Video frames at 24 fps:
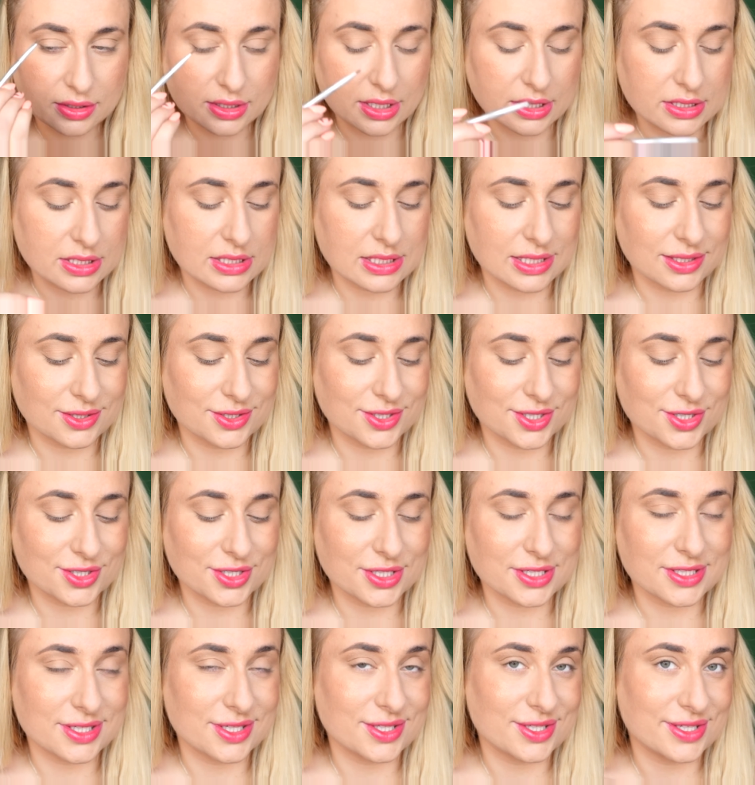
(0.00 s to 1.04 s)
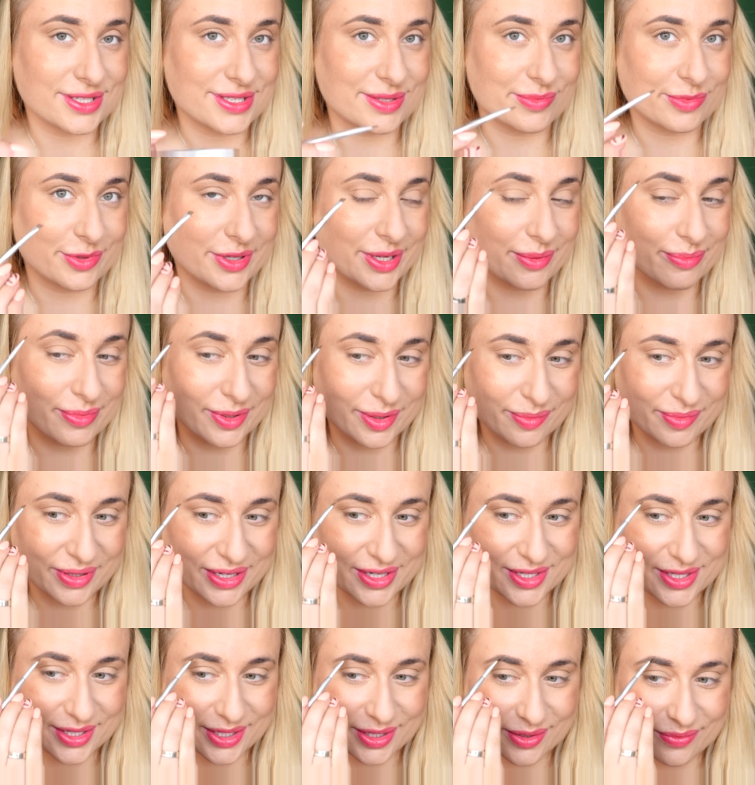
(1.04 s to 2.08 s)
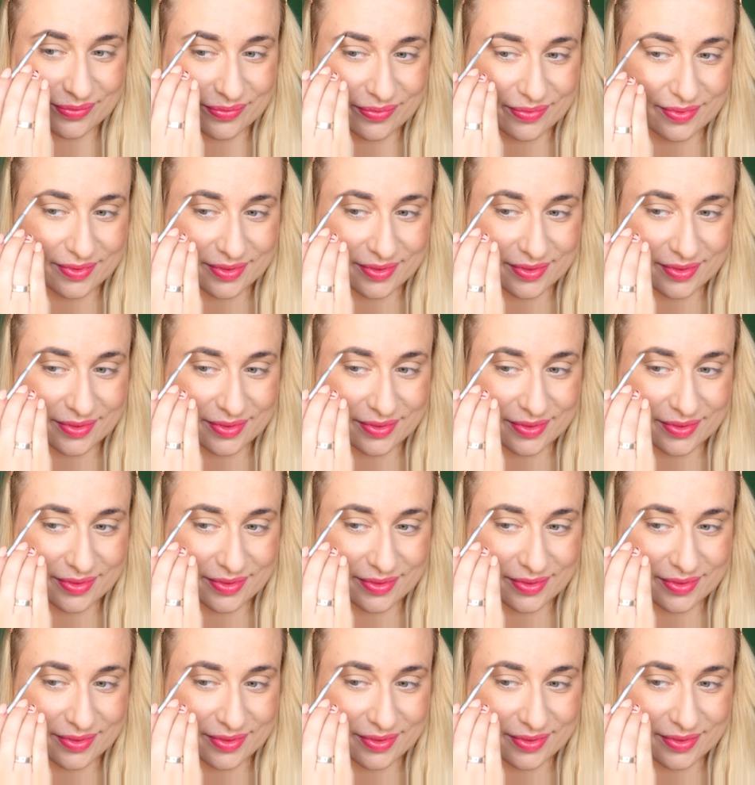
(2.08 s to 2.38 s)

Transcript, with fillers: Dajcie znać, czy jeszcze jesteście ze mną na premierze,